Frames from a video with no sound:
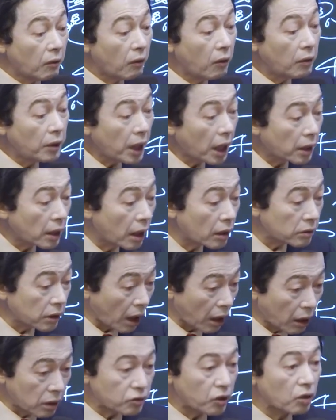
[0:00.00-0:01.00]
은행에
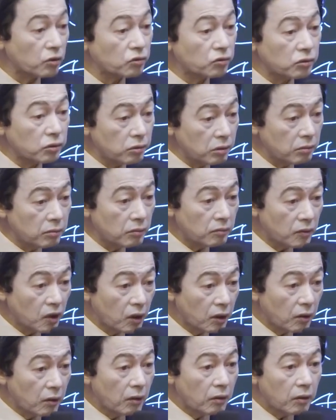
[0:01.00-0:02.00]
다 갖다 주고
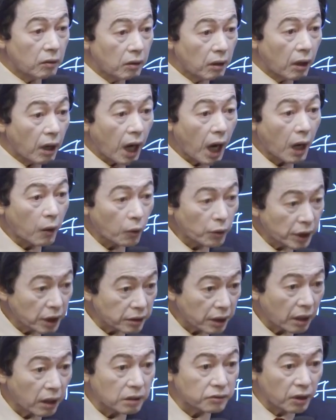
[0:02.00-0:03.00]
학원에
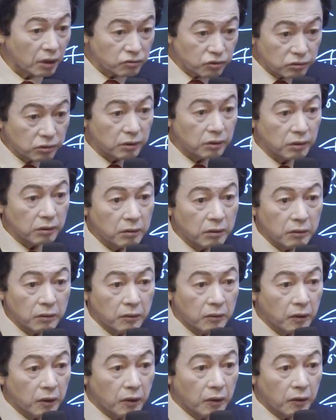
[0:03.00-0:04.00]
다 갖다 주고
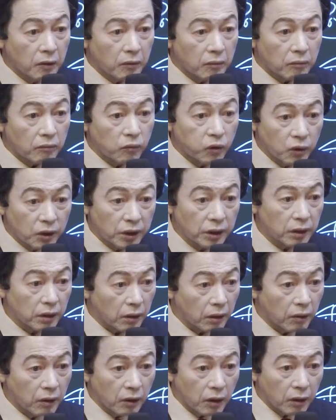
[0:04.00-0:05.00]

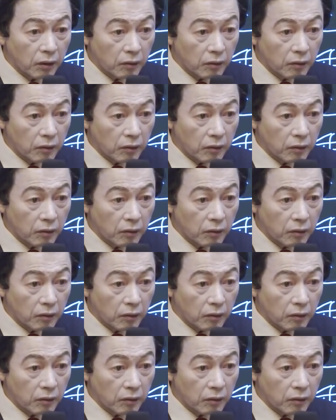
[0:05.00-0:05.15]
뭐요?